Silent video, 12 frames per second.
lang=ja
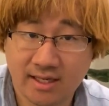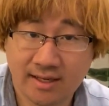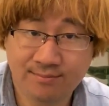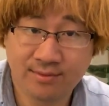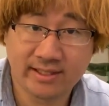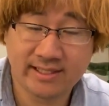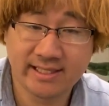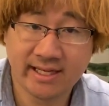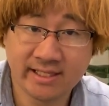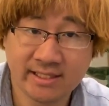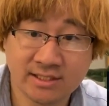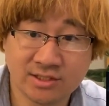ランプが
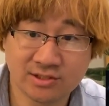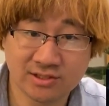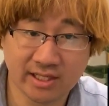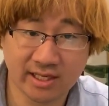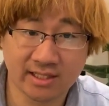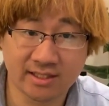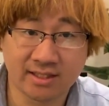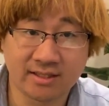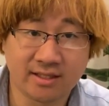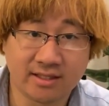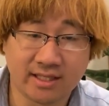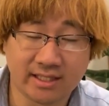左についたら
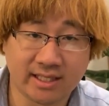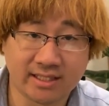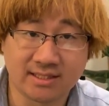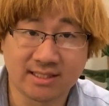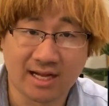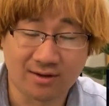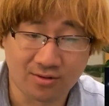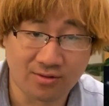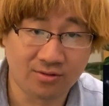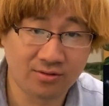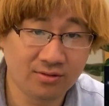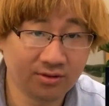大体3個、
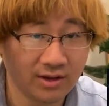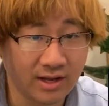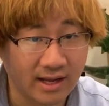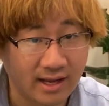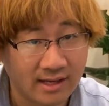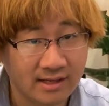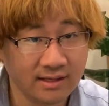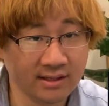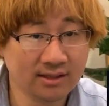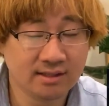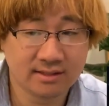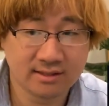は
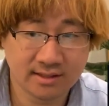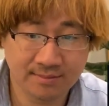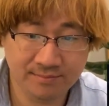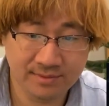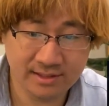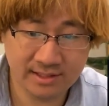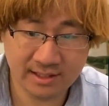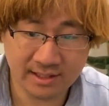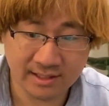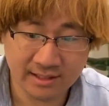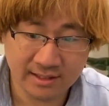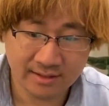い、で
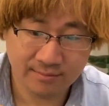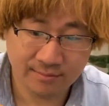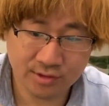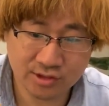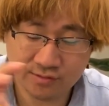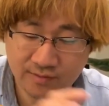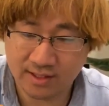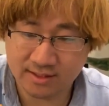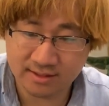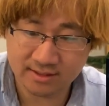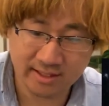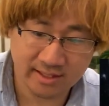右もしくは、
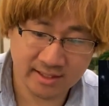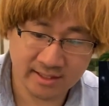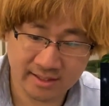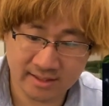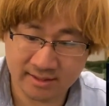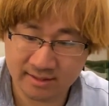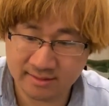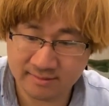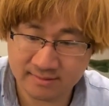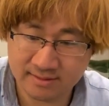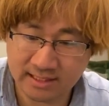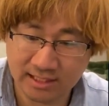
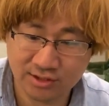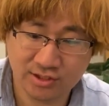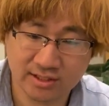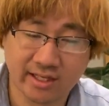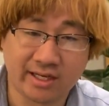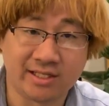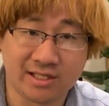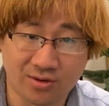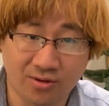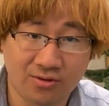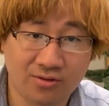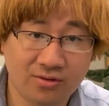えー、左右だったら2
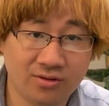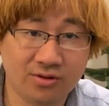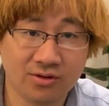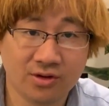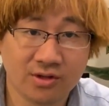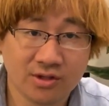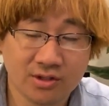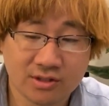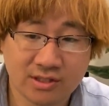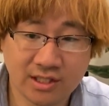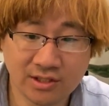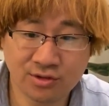個っ
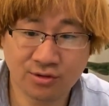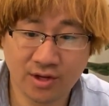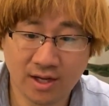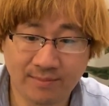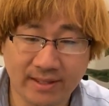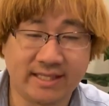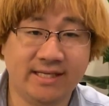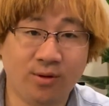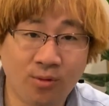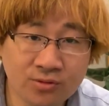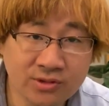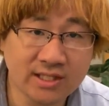ていうのがまあ基
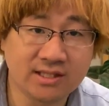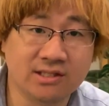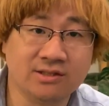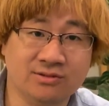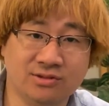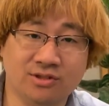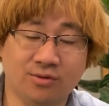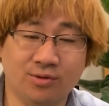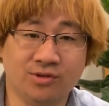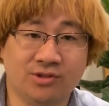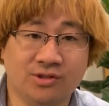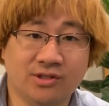本だっていうふうに
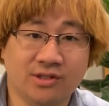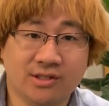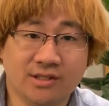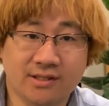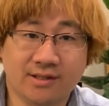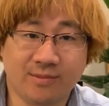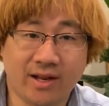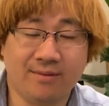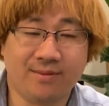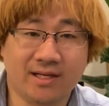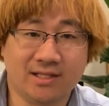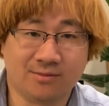覚えてもらえれ
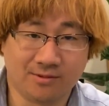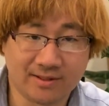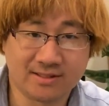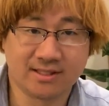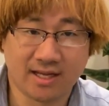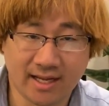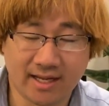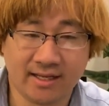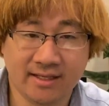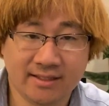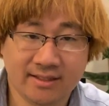ばいいと思います、はい、